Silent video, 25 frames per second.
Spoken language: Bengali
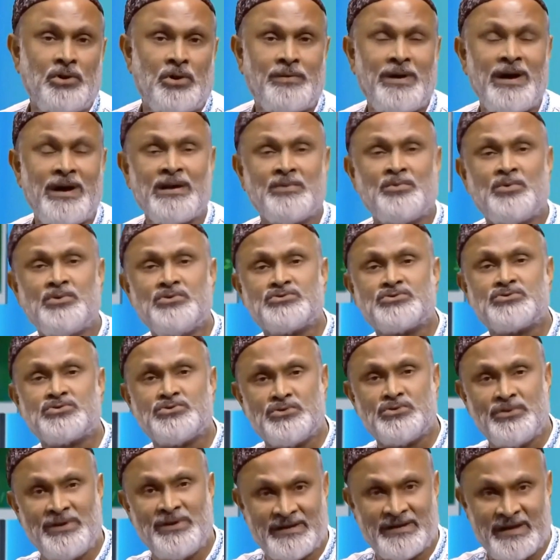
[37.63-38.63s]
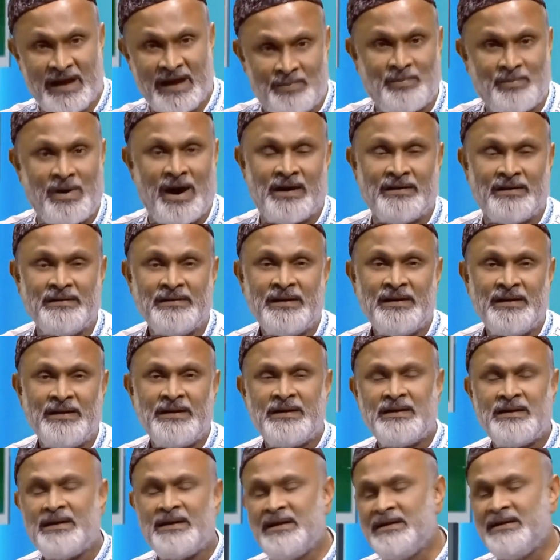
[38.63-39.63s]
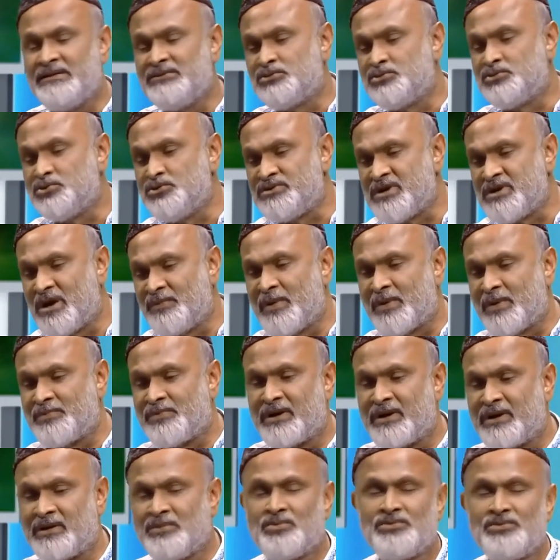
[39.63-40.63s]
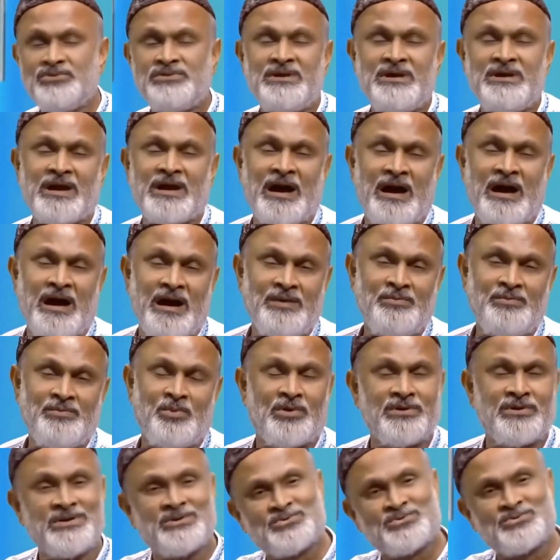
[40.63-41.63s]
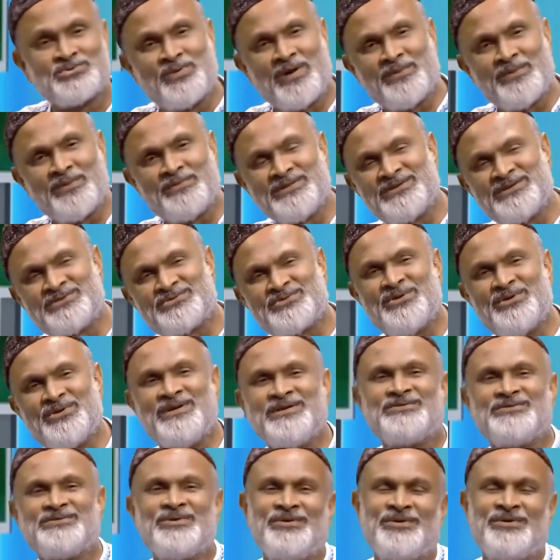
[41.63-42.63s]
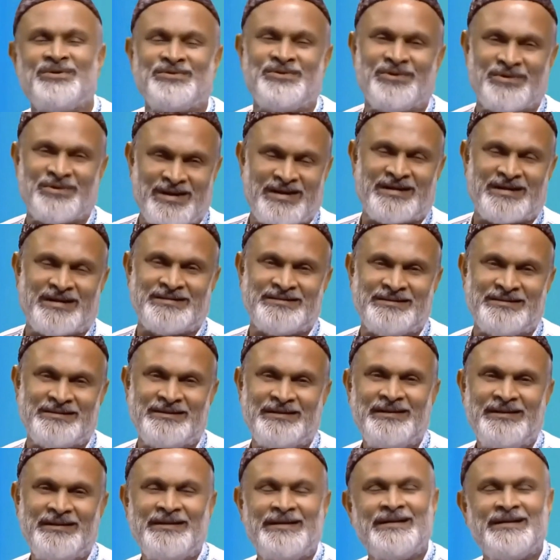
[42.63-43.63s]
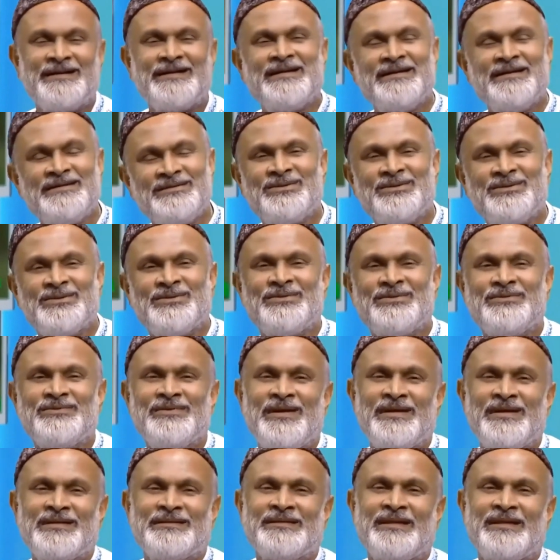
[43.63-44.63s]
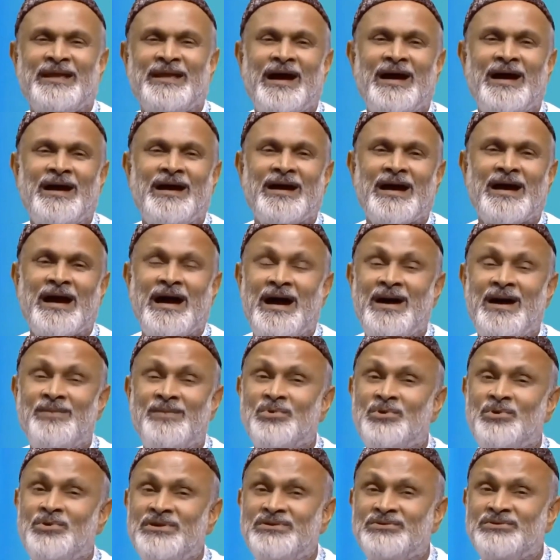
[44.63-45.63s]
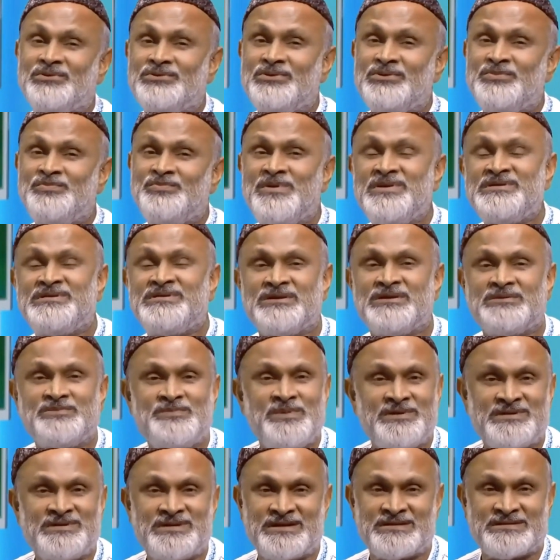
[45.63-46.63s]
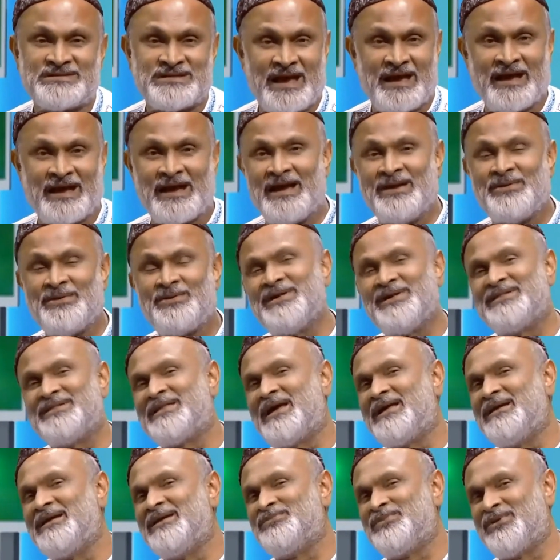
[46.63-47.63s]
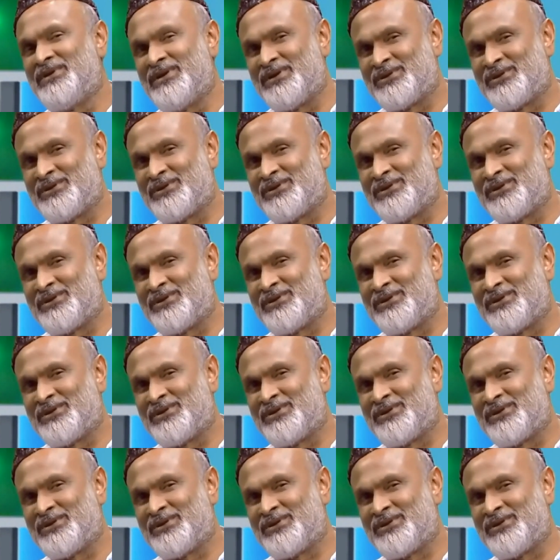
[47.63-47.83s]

হওয়া এবং শরীর ঘামা এই দুইটা ব্যাপারের মধ্যে ঘাম অনেক সময় আমাদের শরীরের জন্য দরকার আছে কিন্তু ঘামগুলি যদি বিশেষ বিশেষ জায়গায় হয় তাইলে পরে